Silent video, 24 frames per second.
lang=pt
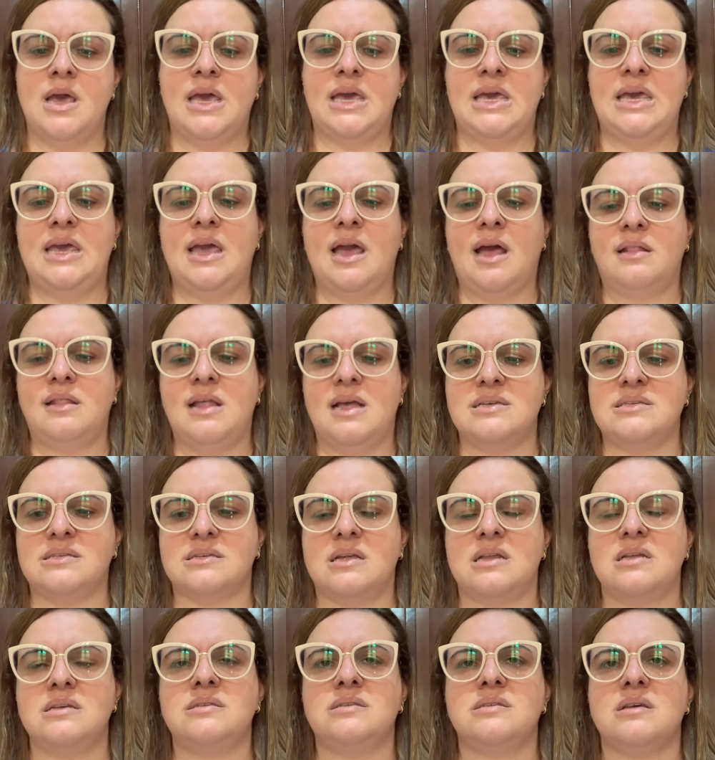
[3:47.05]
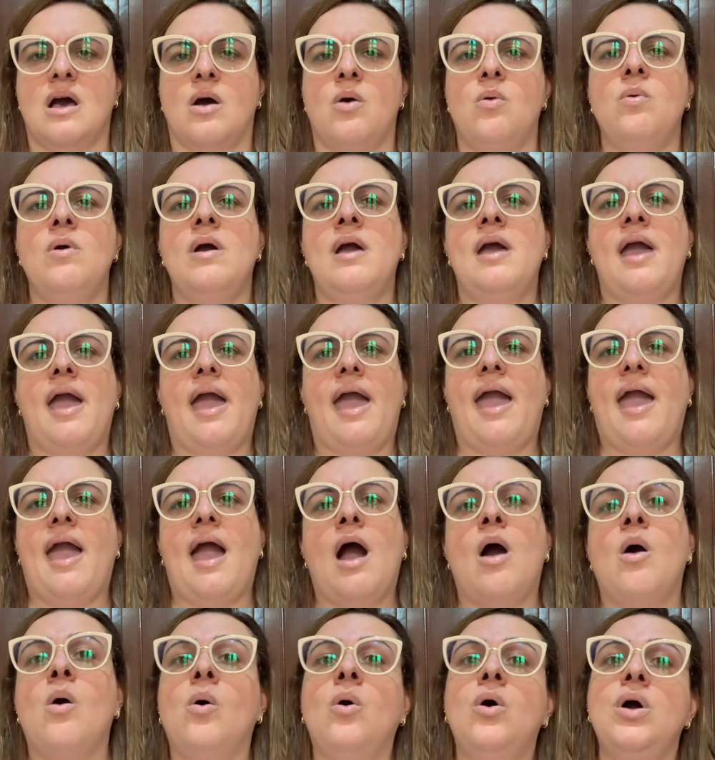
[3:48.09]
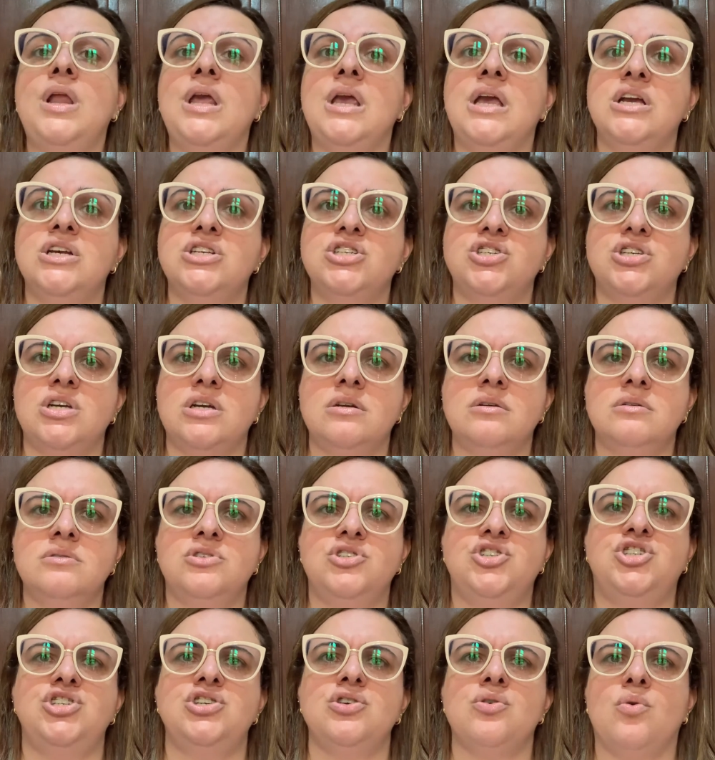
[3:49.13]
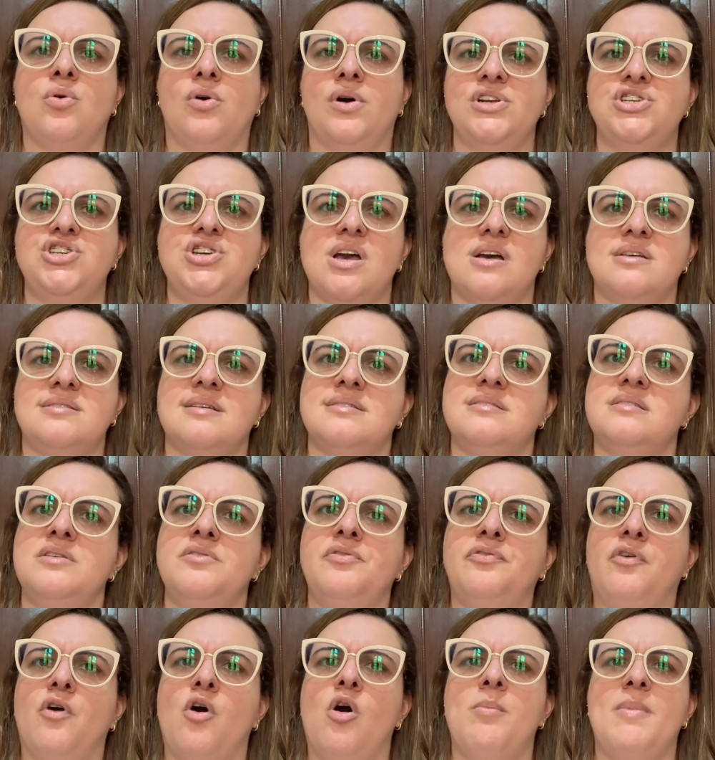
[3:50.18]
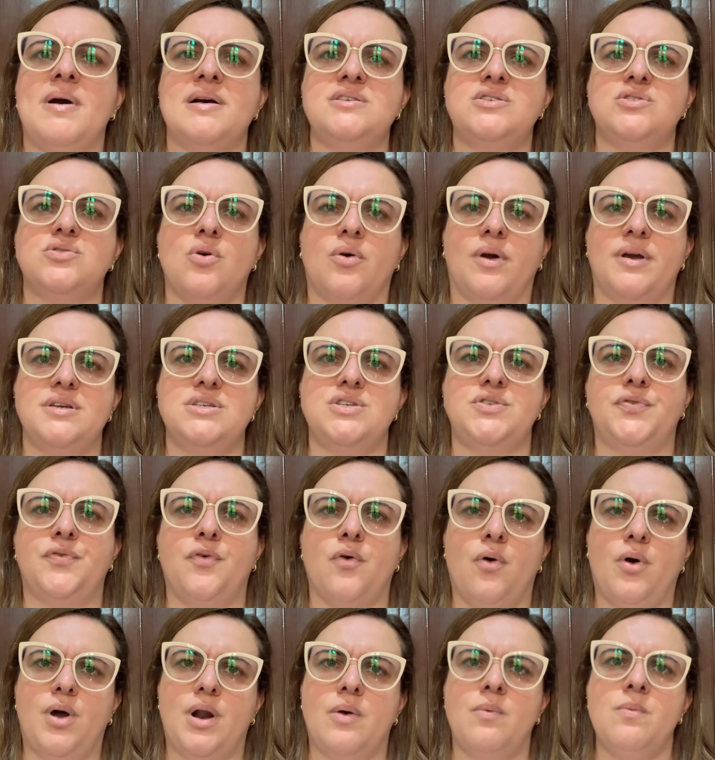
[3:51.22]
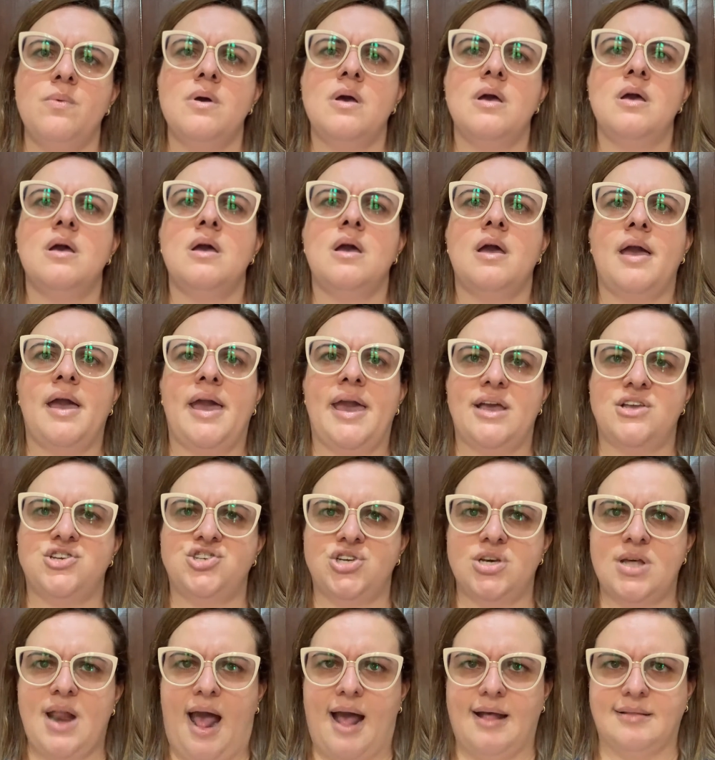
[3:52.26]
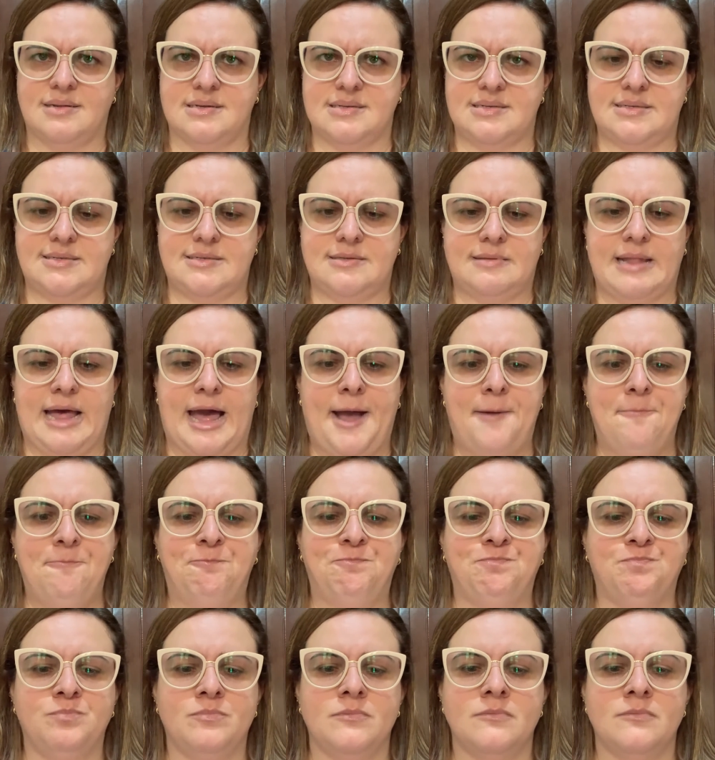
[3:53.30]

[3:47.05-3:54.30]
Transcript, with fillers: E a descrição é a origem de onde essas informações foram retiradas, tá?